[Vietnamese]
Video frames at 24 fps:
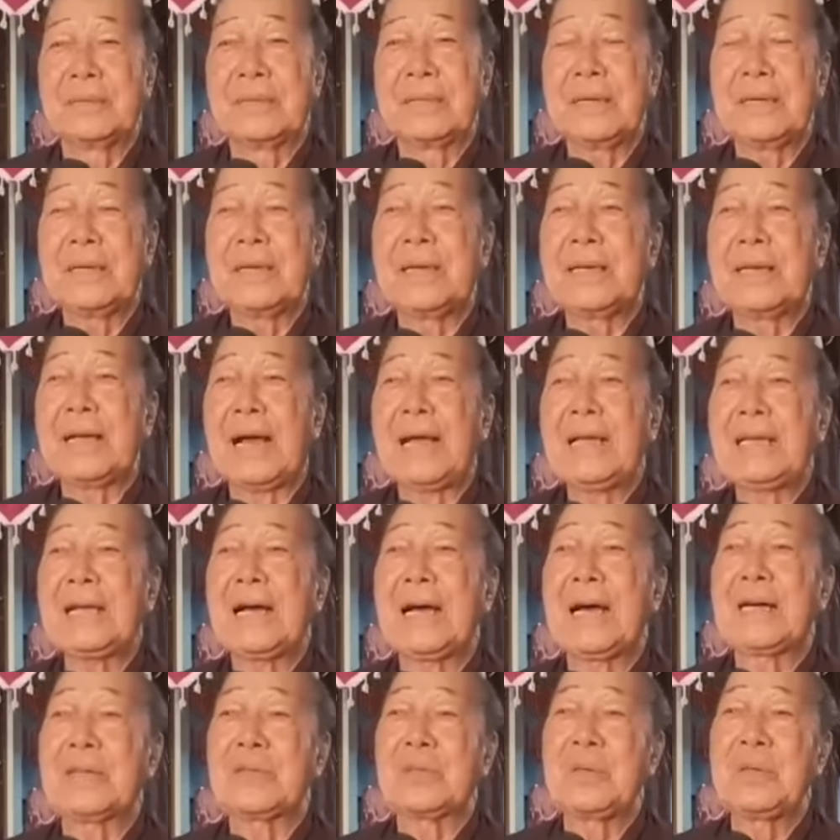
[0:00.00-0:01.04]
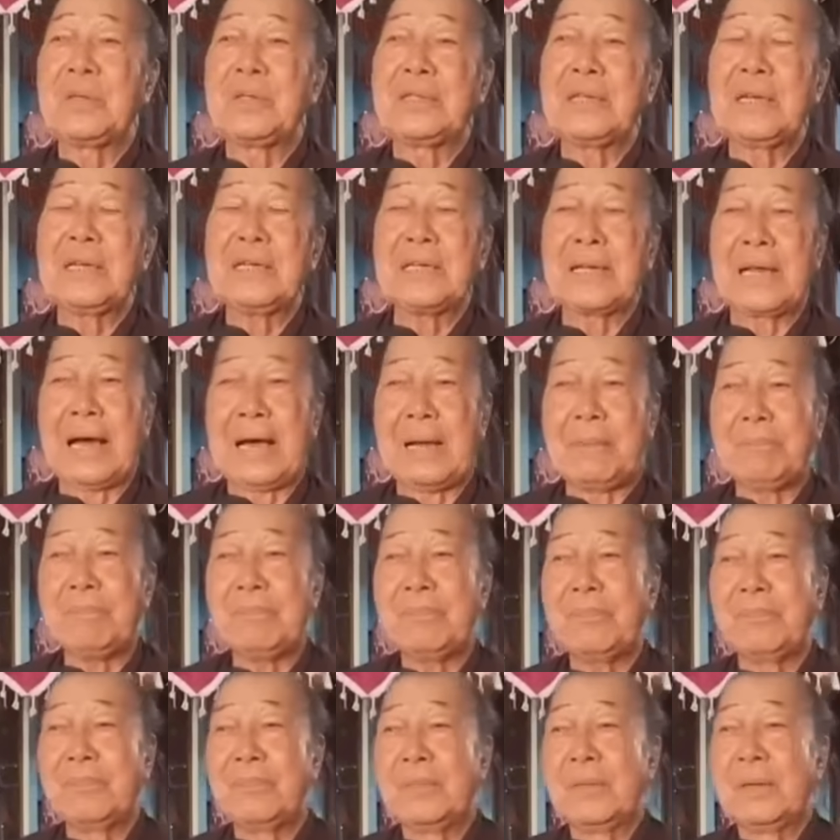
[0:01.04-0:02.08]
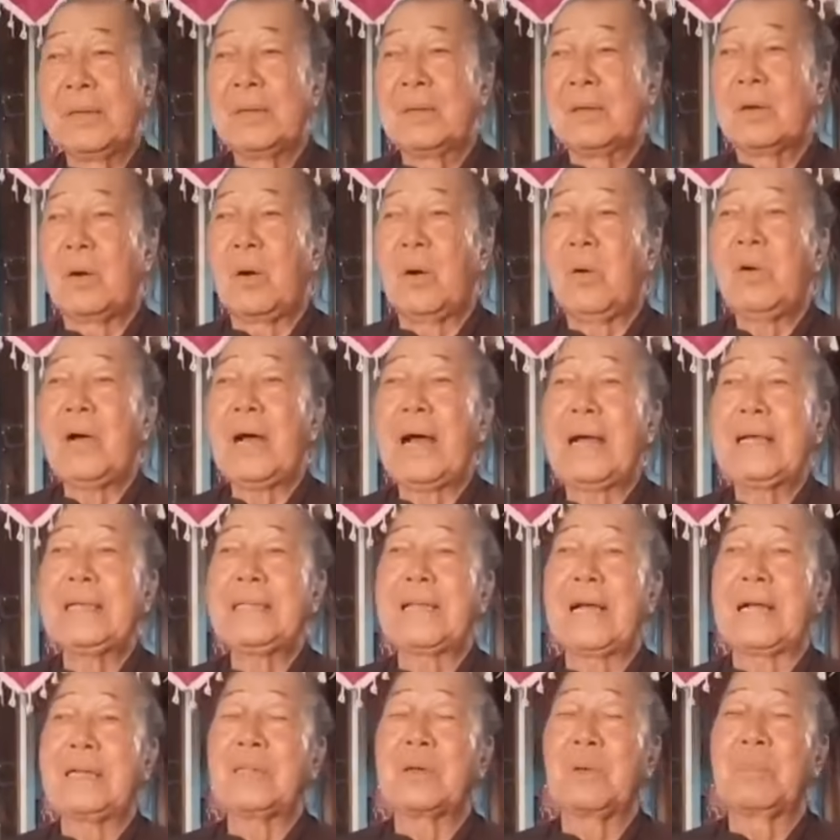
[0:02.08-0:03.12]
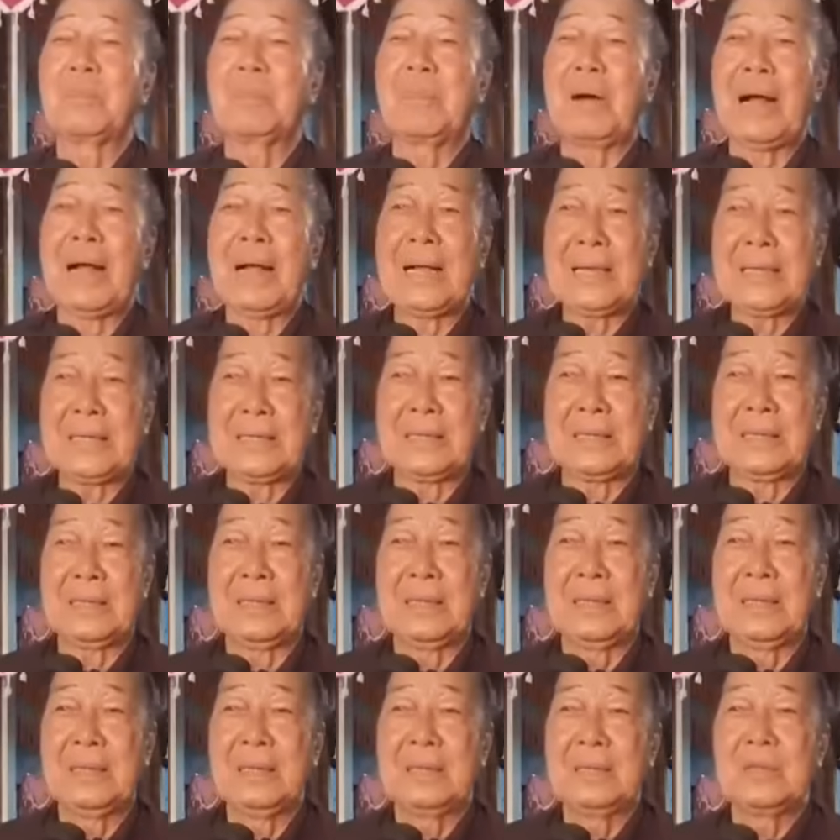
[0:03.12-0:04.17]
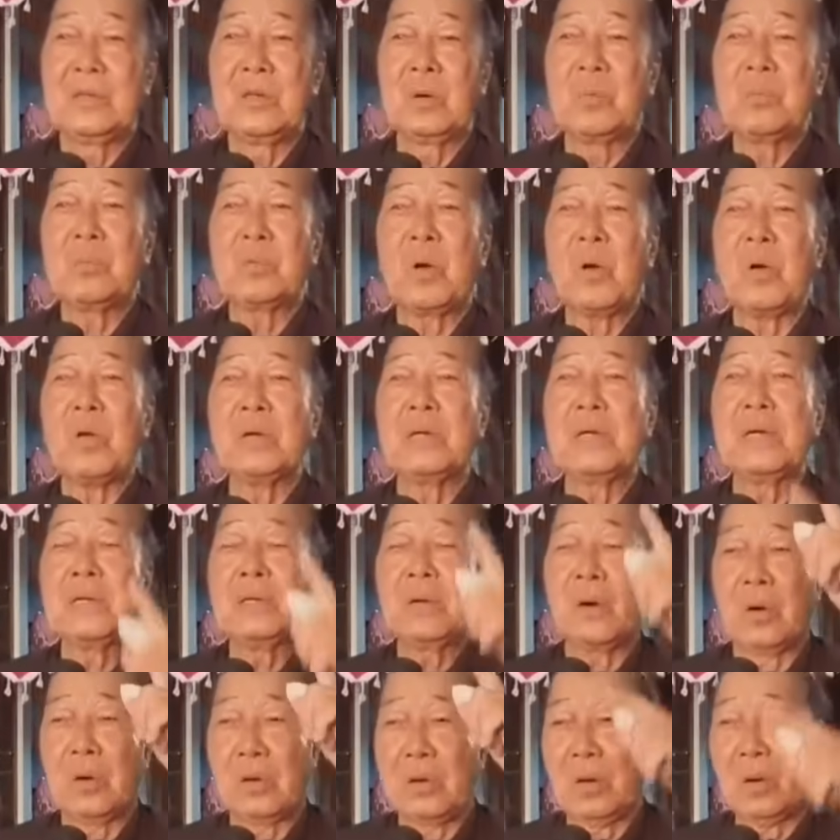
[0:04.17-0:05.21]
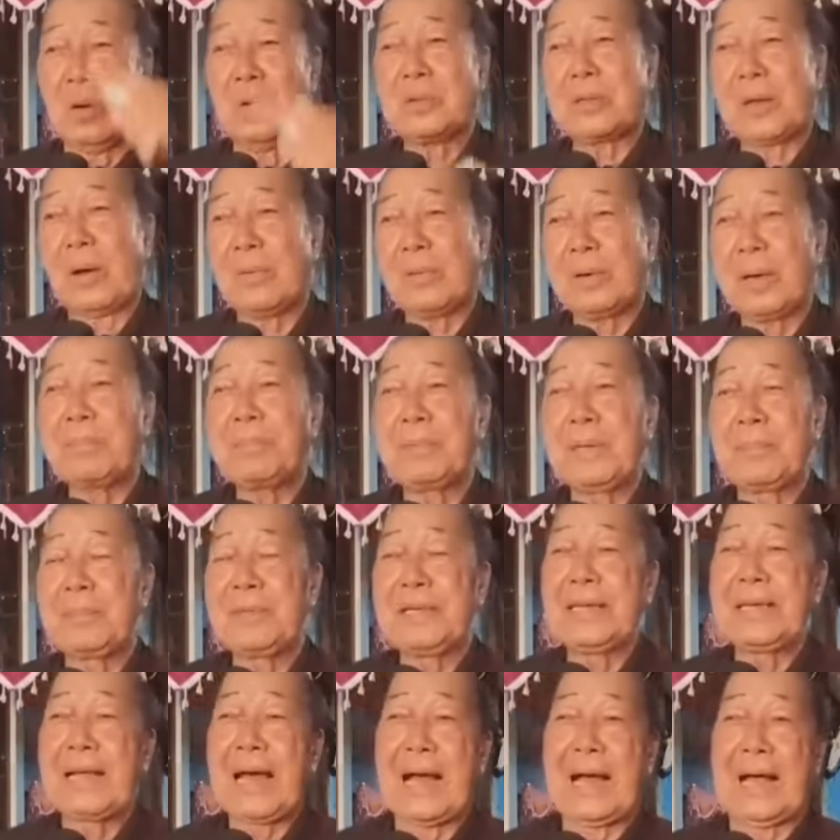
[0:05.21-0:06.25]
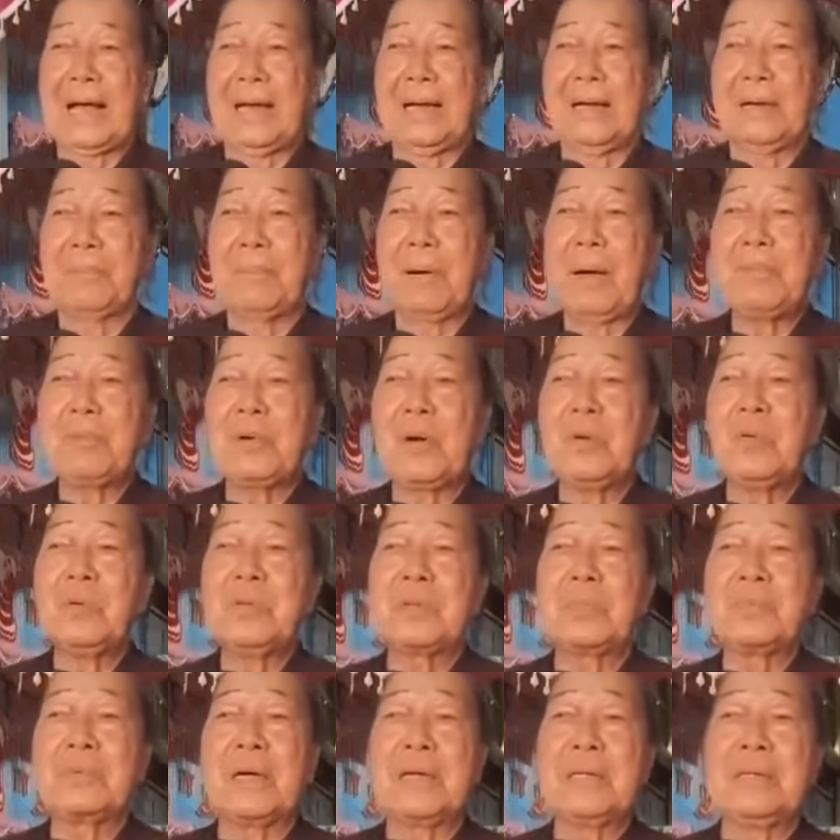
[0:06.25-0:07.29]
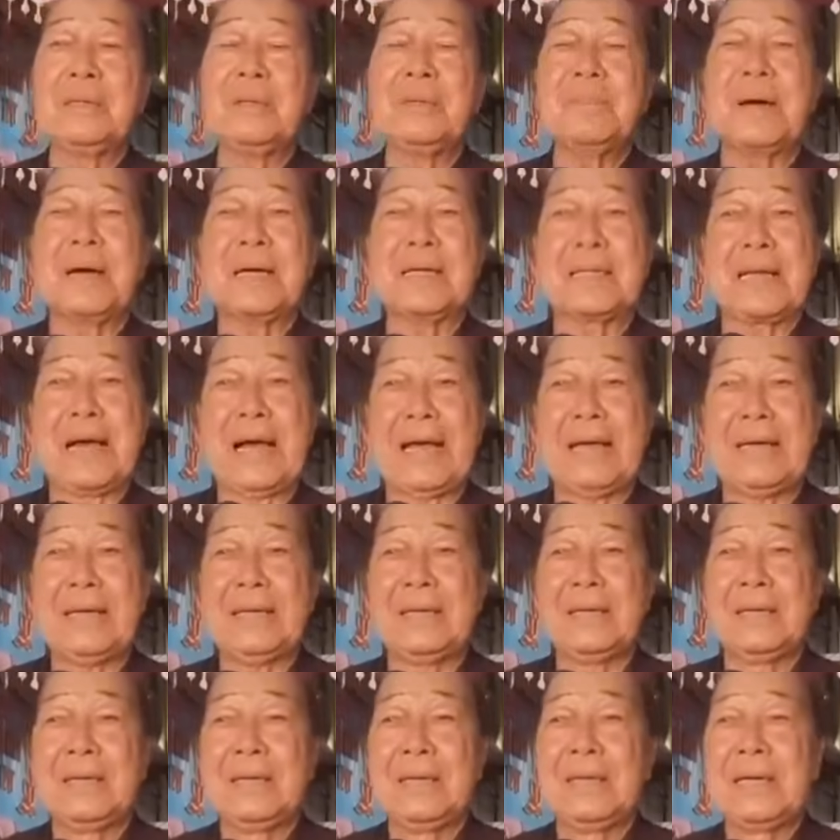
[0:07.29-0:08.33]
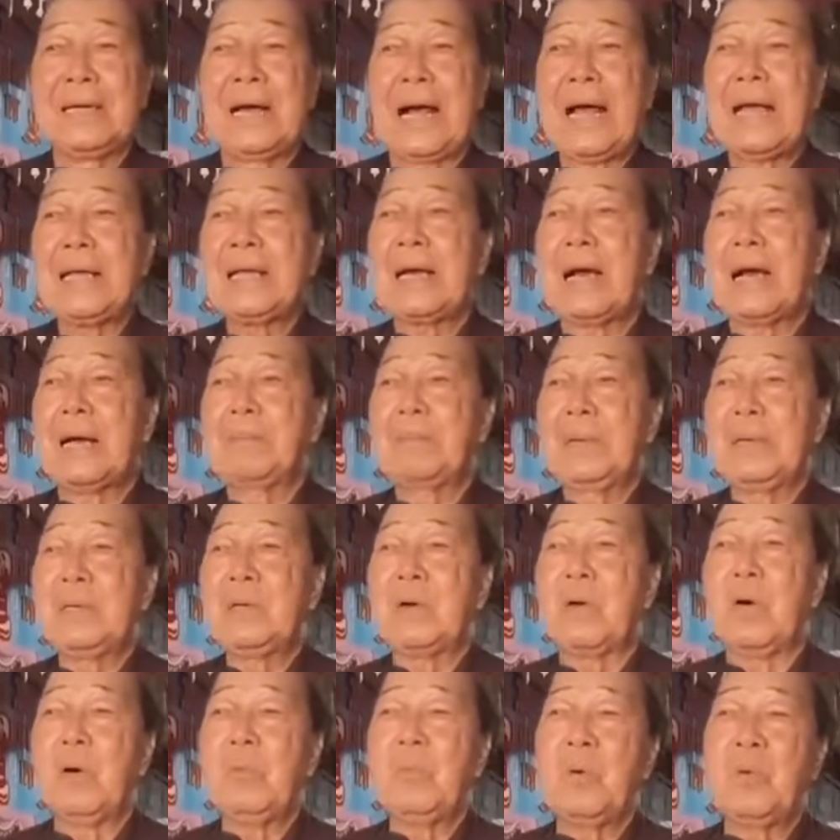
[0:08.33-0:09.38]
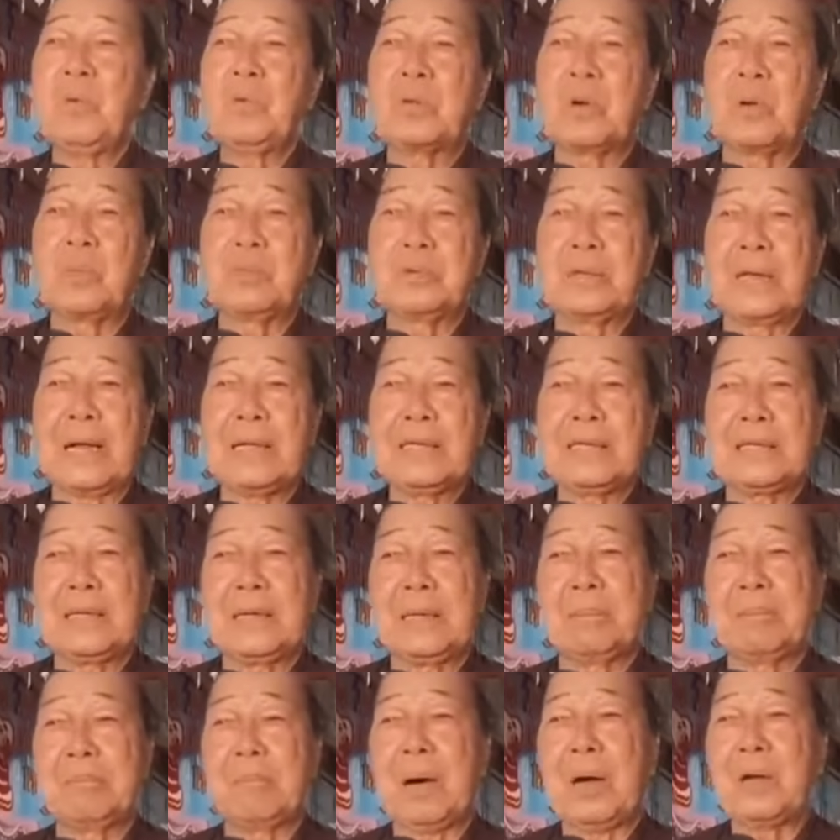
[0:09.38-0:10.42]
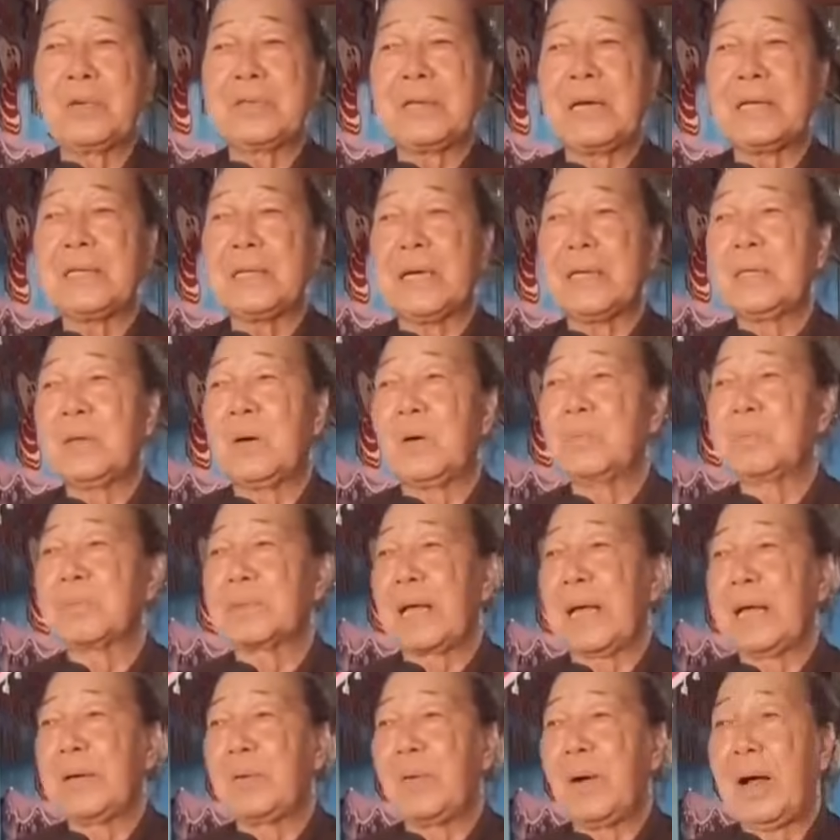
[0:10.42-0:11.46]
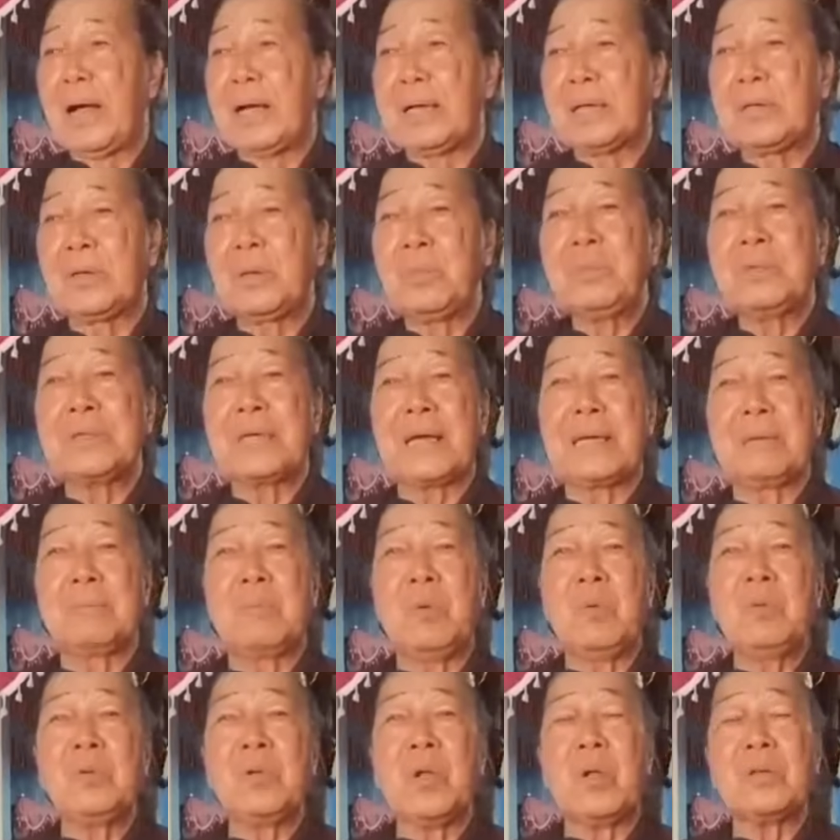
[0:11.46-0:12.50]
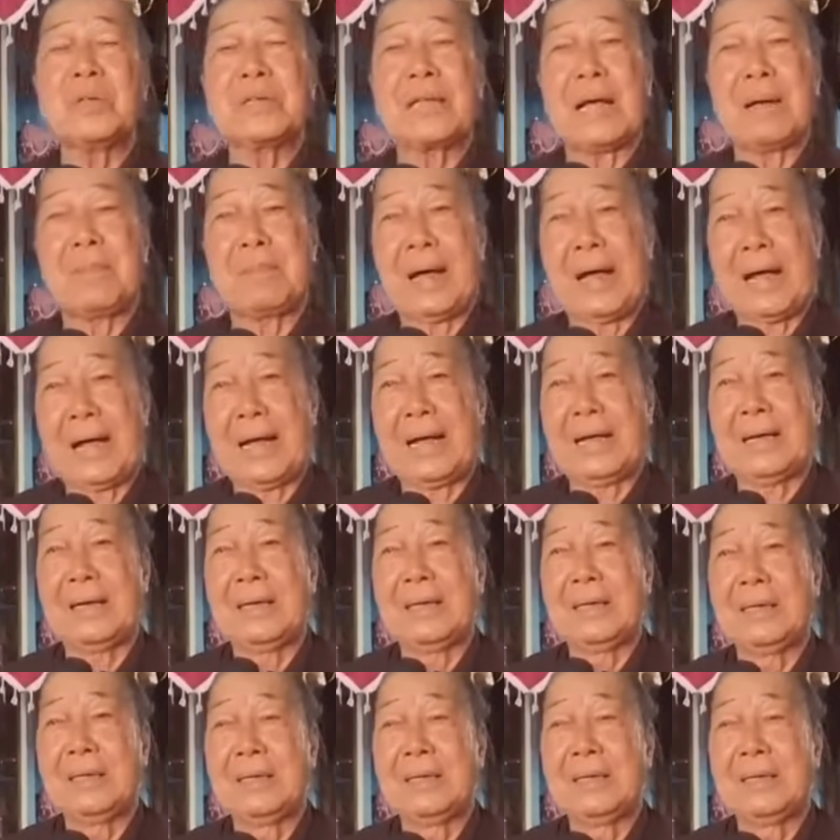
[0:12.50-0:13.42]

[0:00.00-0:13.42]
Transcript: cho nên ái hà thiên xích lãm khổ hải dạng trùng ba dục thoát lưng hồi lộ tạo cấp niệm di đà pháp cứu trong kinh đức phật dạy ái hà biển khổ muôn trùng nhận chìm bao sách anh hùng tài qua chúng sanh muốn thoát ta bà